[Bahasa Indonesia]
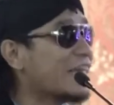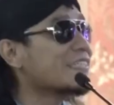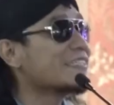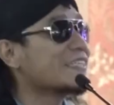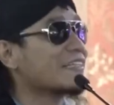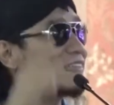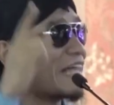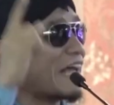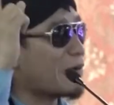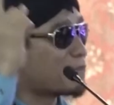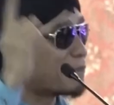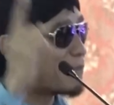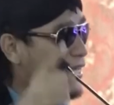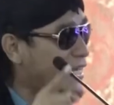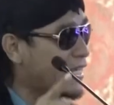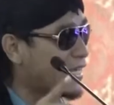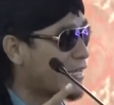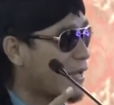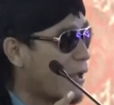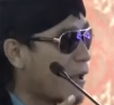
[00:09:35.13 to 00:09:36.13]

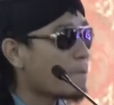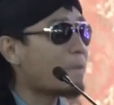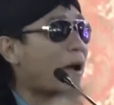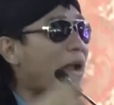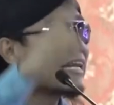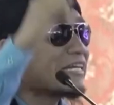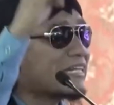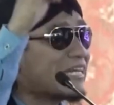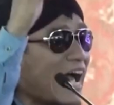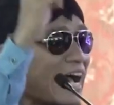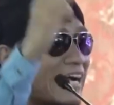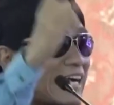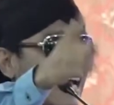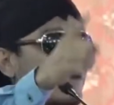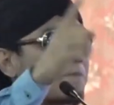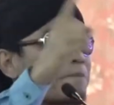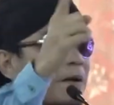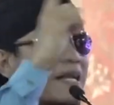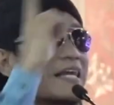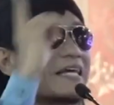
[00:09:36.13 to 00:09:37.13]
tetapi
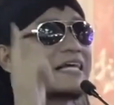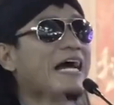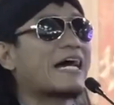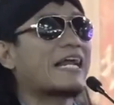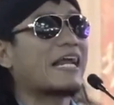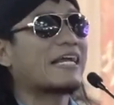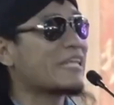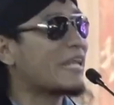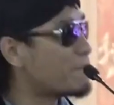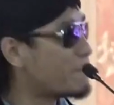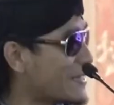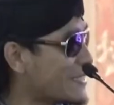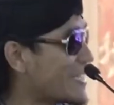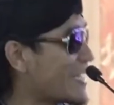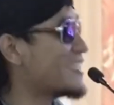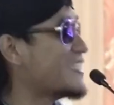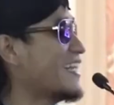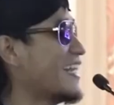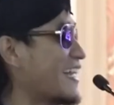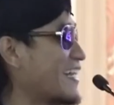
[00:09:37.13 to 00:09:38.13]
pandangan bernegaranya
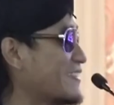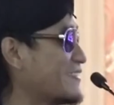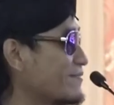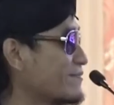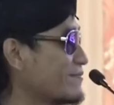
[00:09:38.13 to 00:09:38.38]
Pancasila.